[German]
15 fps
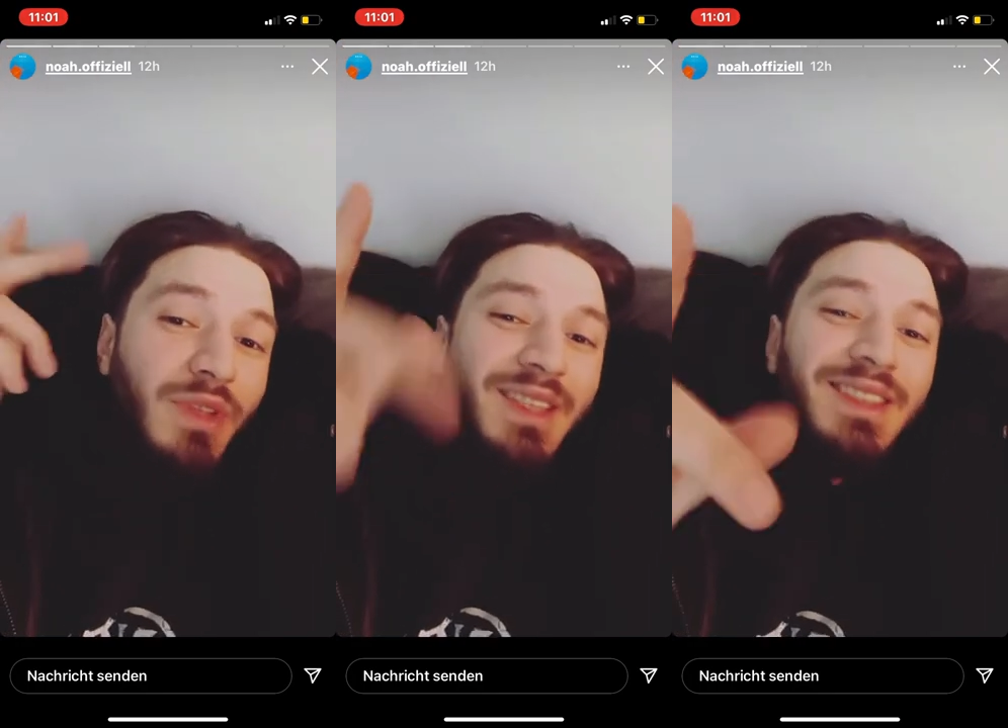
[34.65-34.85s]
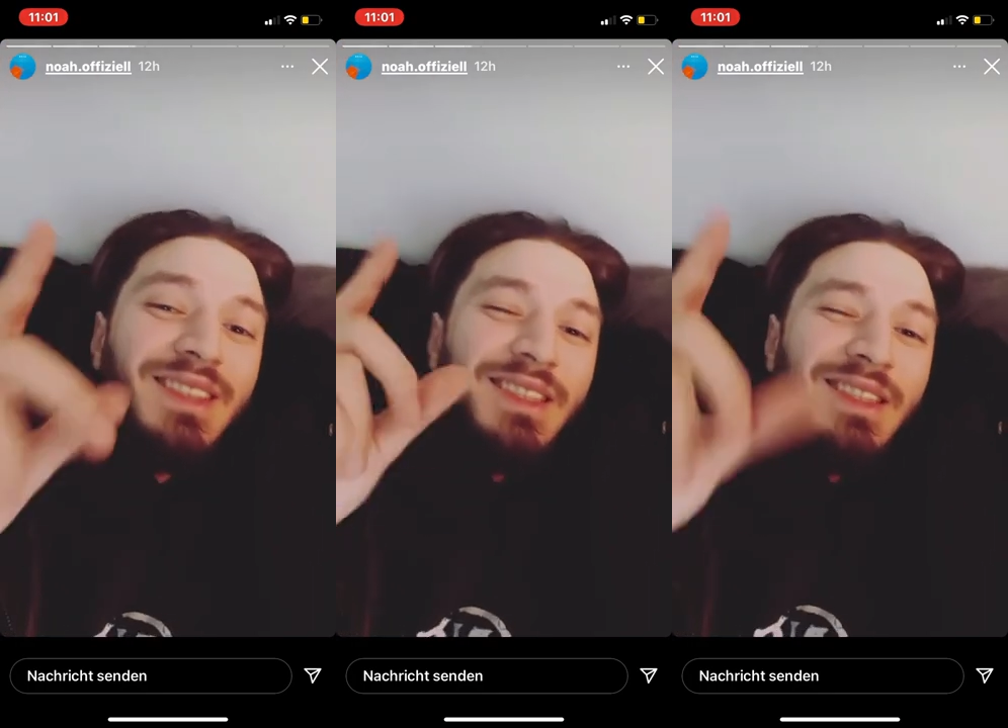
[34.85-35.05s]

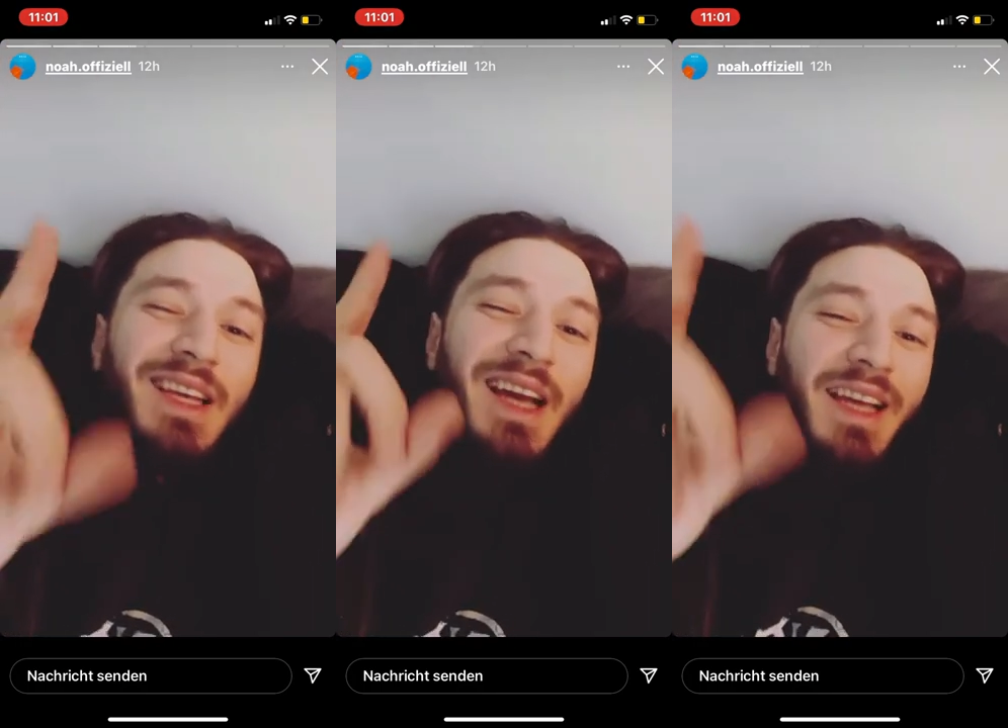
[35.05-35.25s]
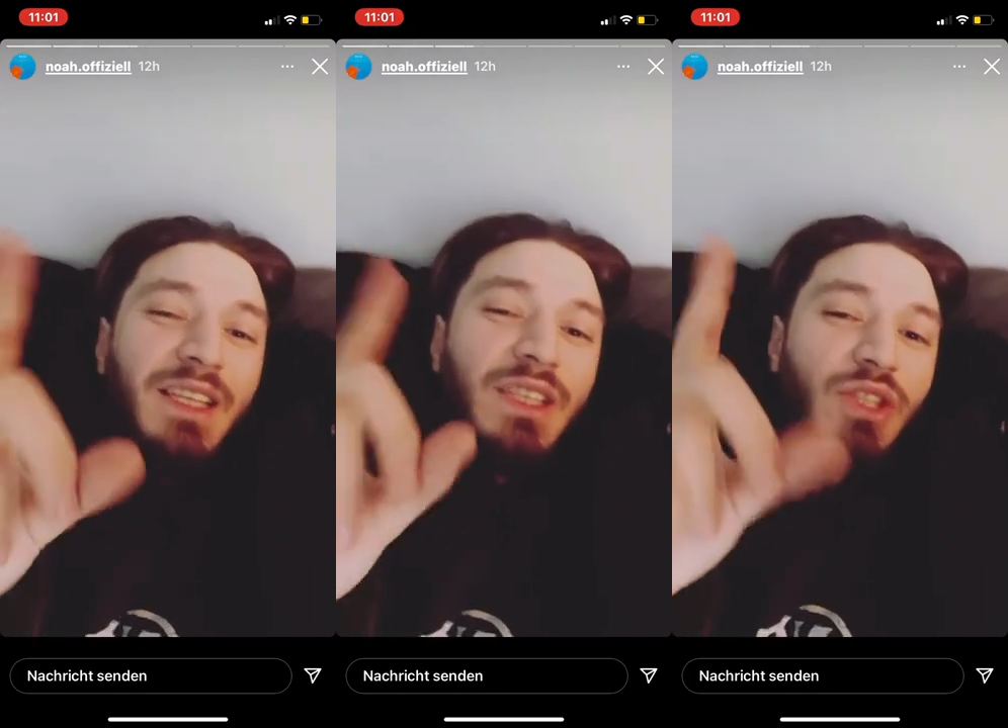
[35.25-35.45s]
Das ist hier
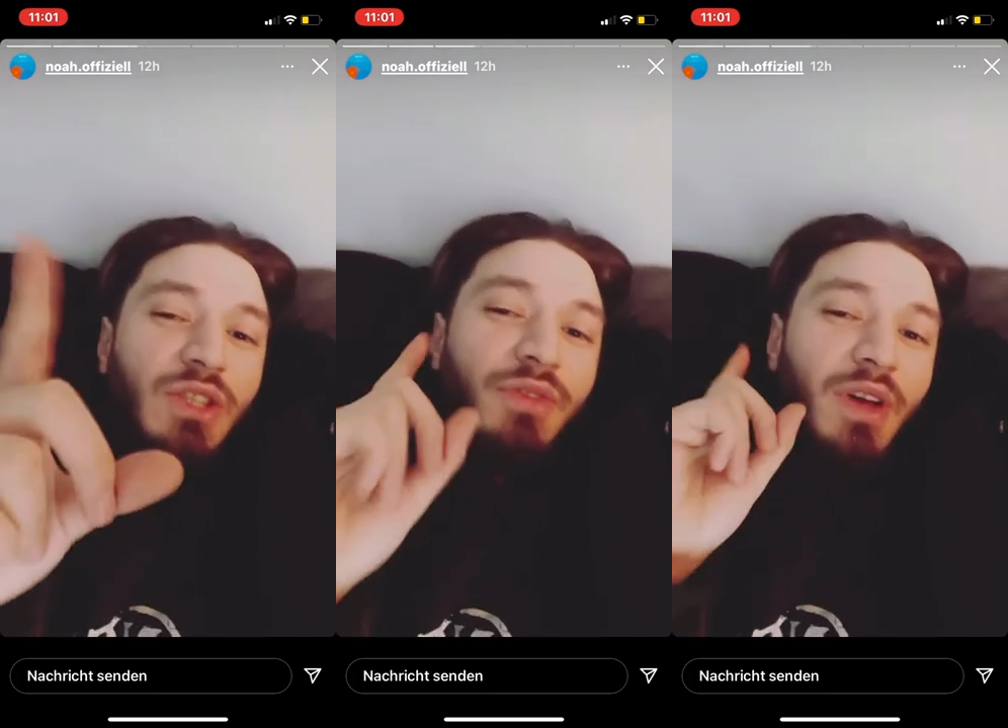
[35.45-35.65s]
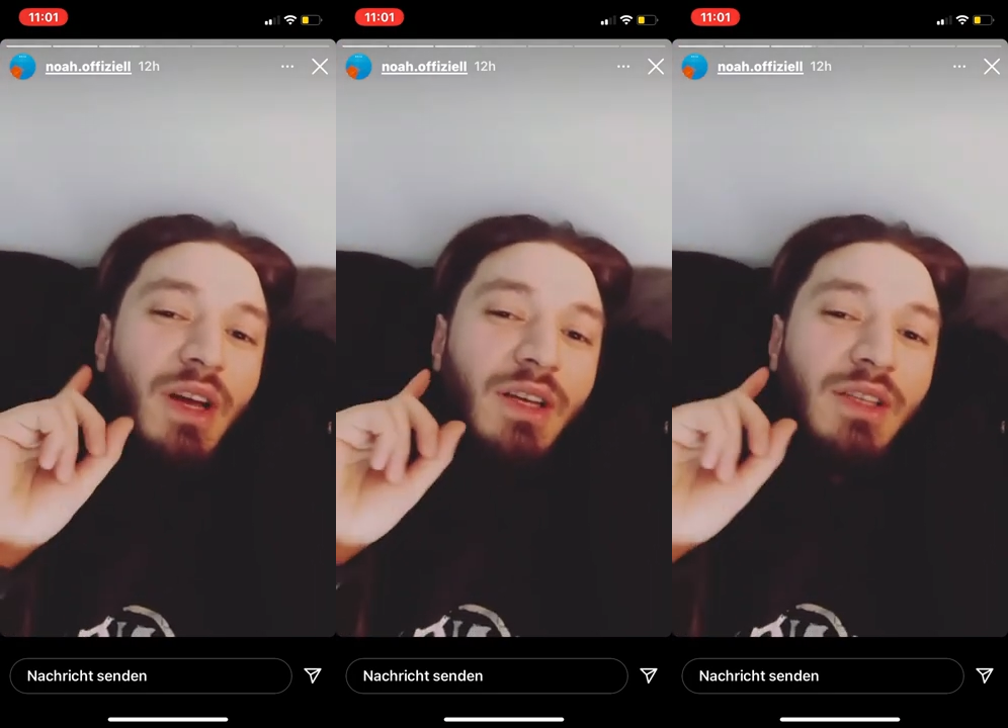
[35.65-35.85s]
die eigentliche
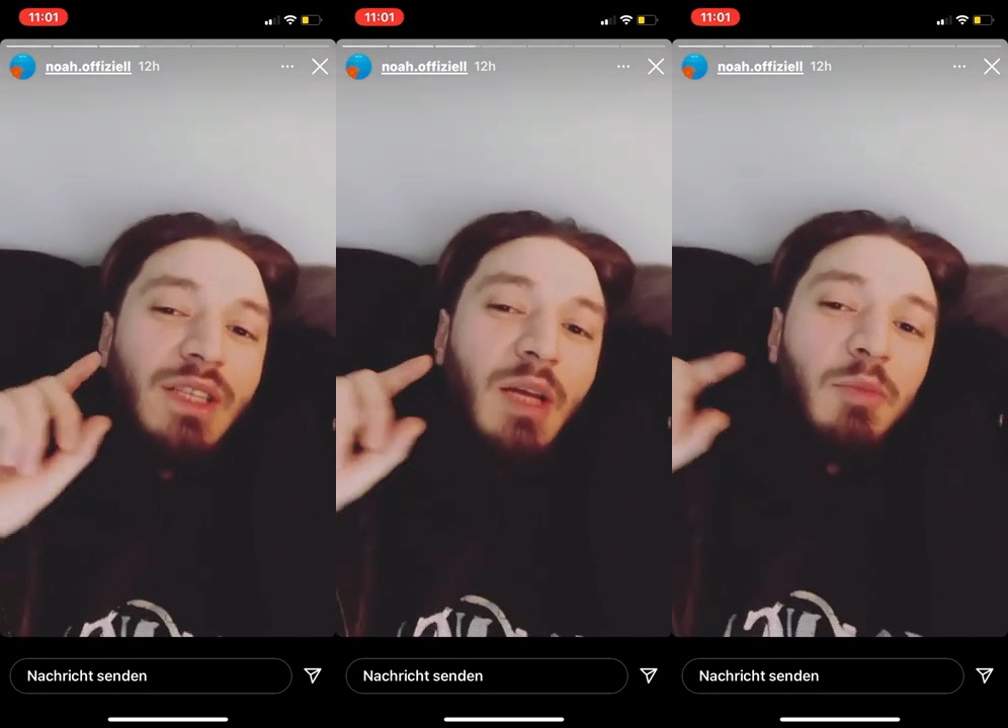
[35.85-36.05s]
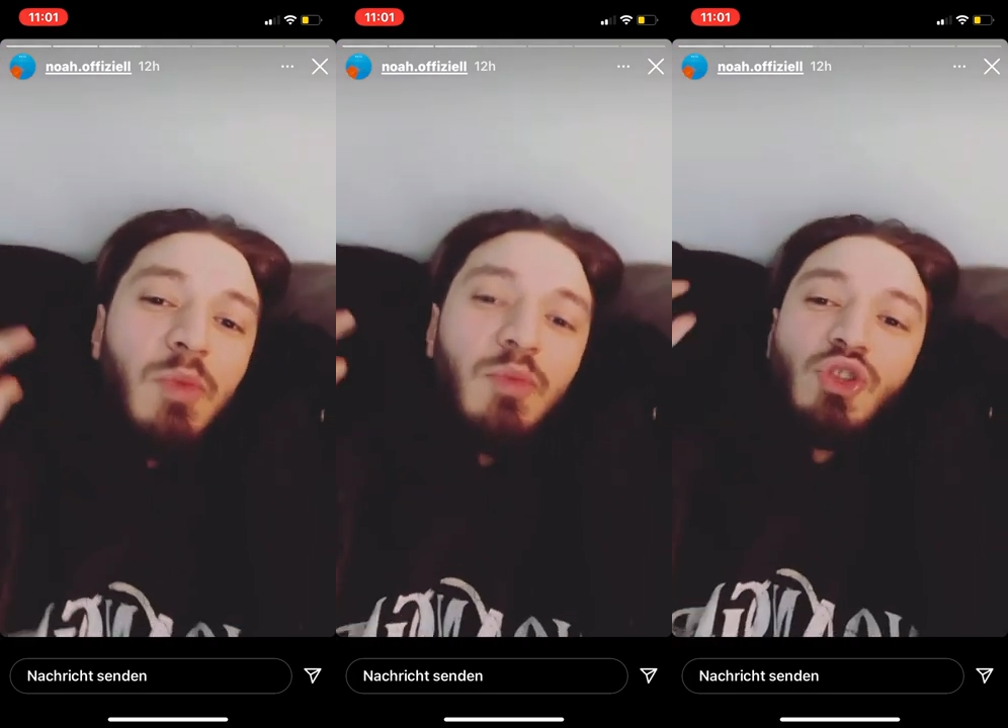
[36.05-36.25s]
Frage.
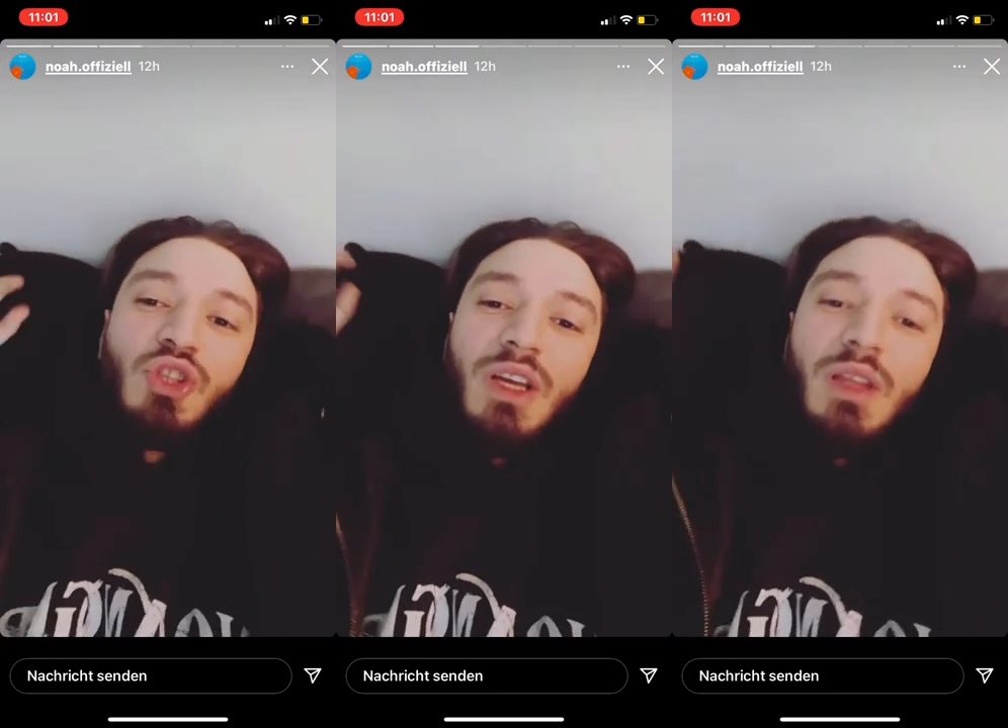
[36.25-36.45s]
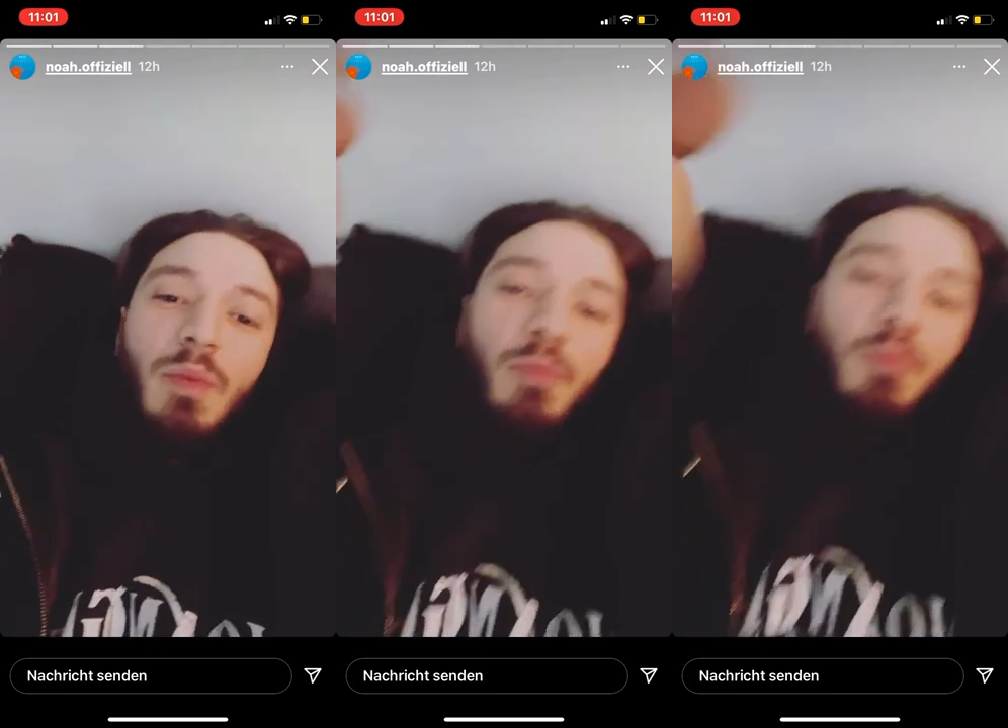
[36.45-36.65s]
Sagt mir
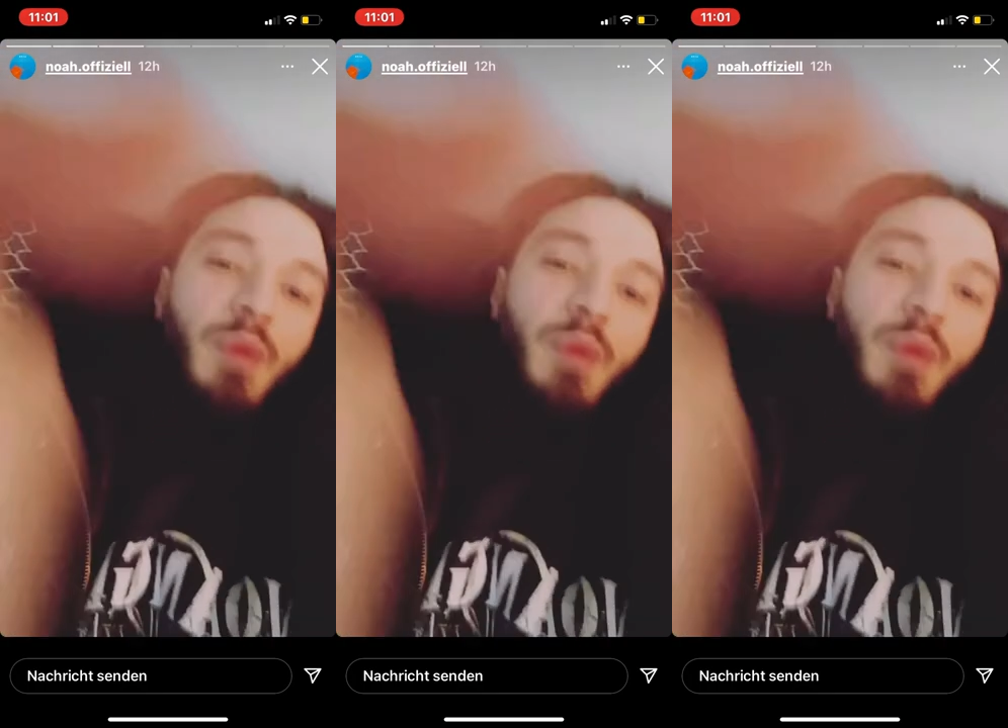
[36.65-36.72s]
Bescheid.